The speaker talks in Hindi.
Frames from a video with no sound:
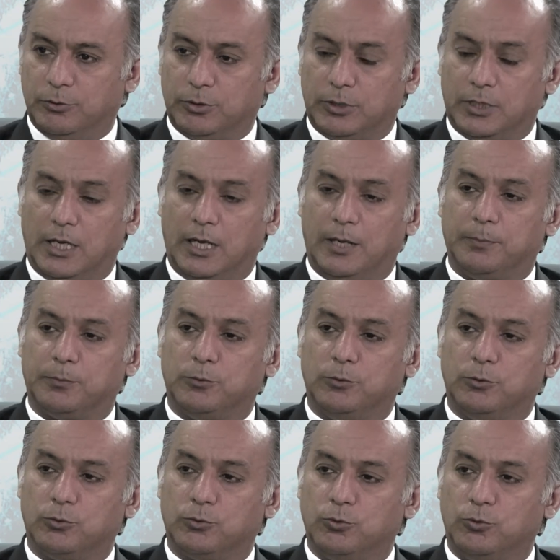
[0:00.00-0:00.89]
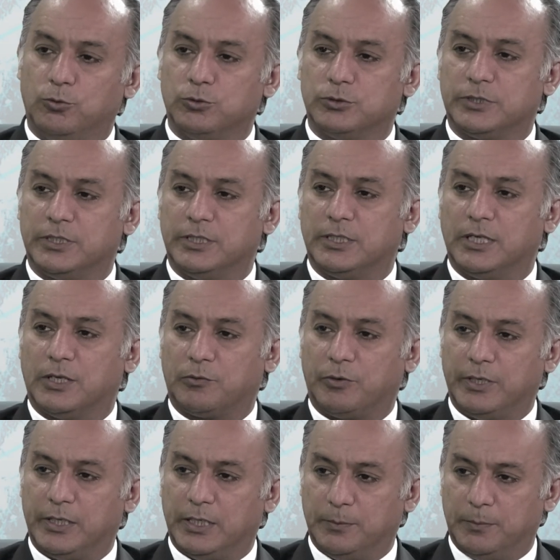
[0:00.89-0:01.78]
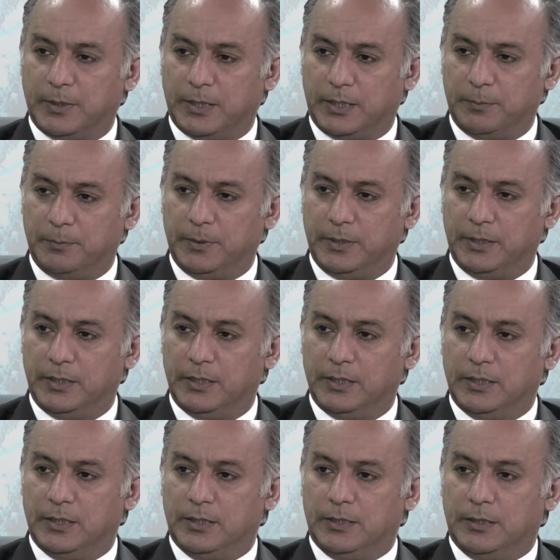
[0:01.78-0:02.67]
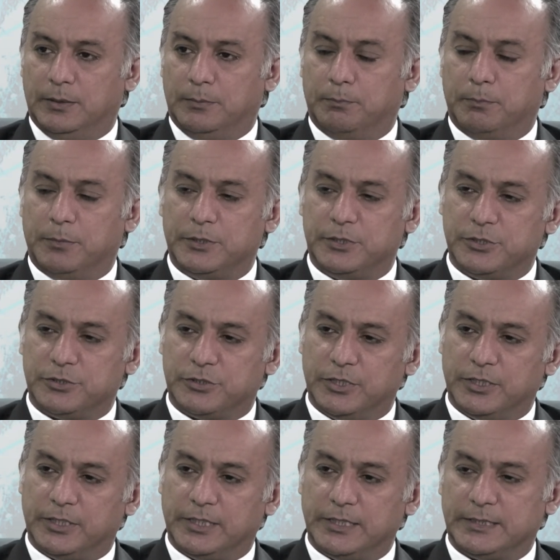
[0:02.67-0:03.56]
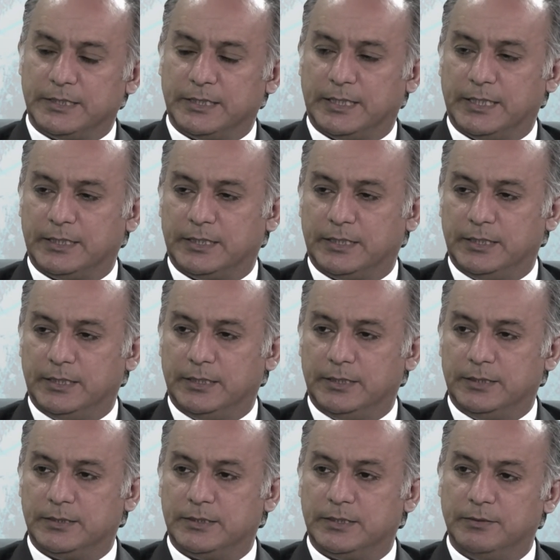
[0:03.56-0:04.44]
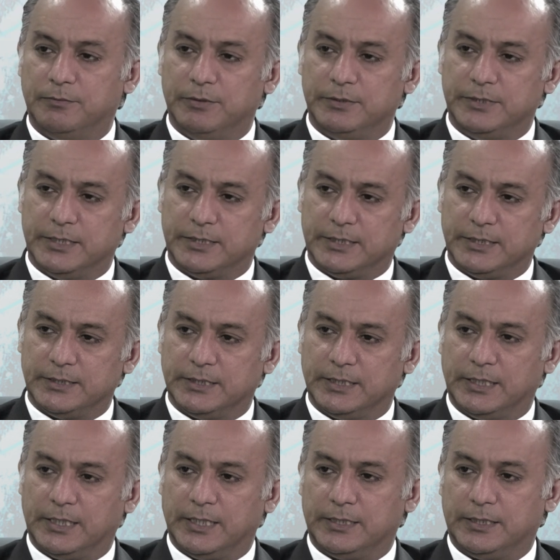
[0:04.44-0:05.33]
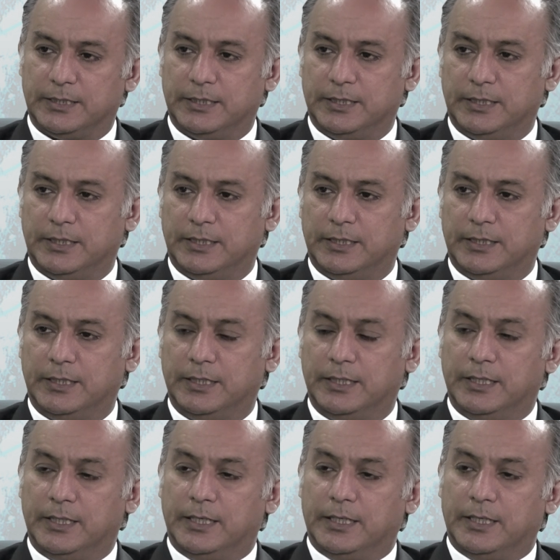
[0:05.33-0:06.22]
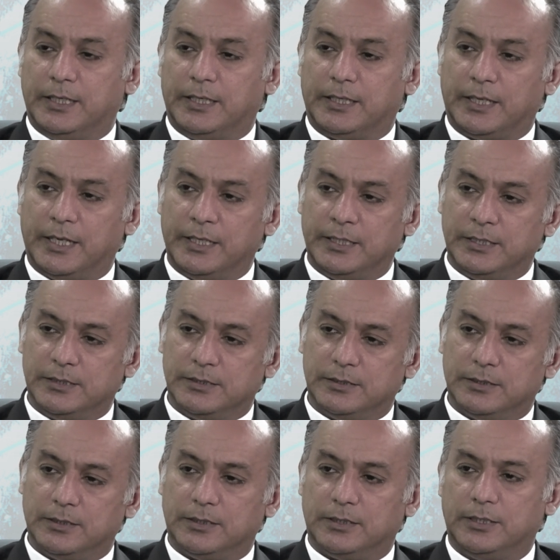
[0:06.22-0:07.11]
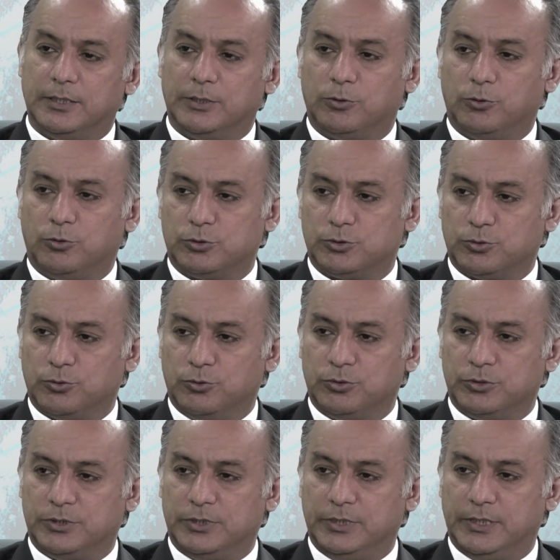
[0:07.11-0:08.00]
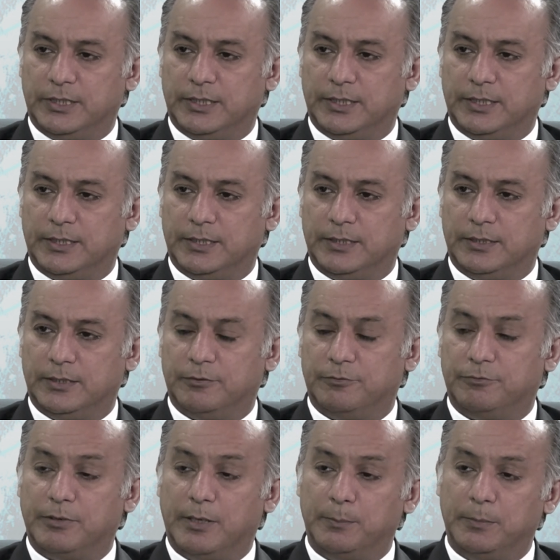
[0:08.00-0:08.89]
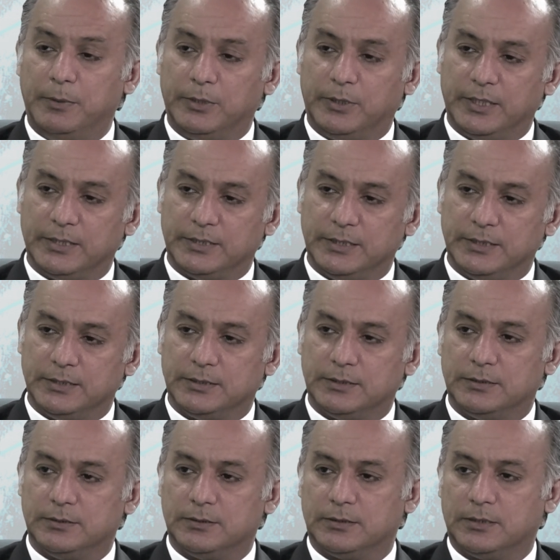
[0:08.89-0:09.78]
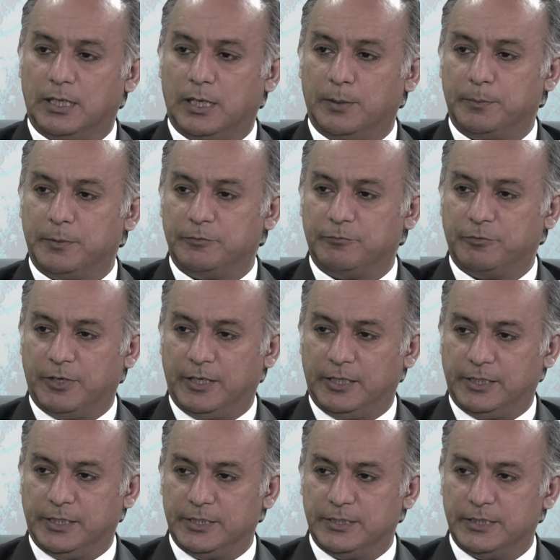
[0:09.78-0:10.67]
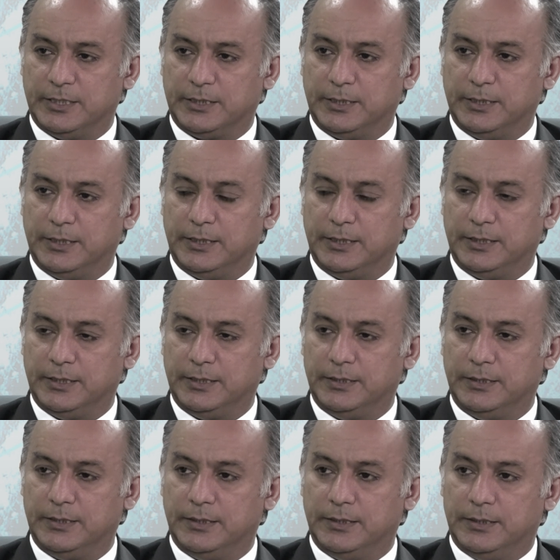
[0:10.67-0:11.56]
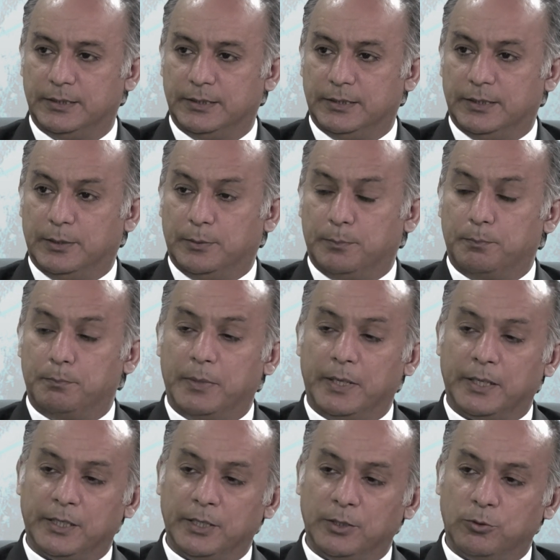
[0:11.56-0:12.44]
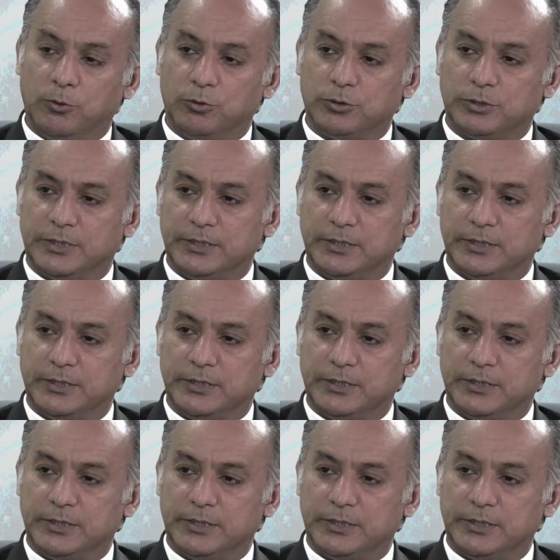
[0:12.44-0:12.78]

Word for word: और आपको कोर्ट्स की कार्रवाई के बारे में मजिस्ट्रेट कैसे कहते हैं सिविल जज कैसे कहते हैं रेंट की कोर्ट्स कौन सी हैं फैमिली केसेस कहाँ पे फाइल किए जाते हैं बैंकिंग कोर्स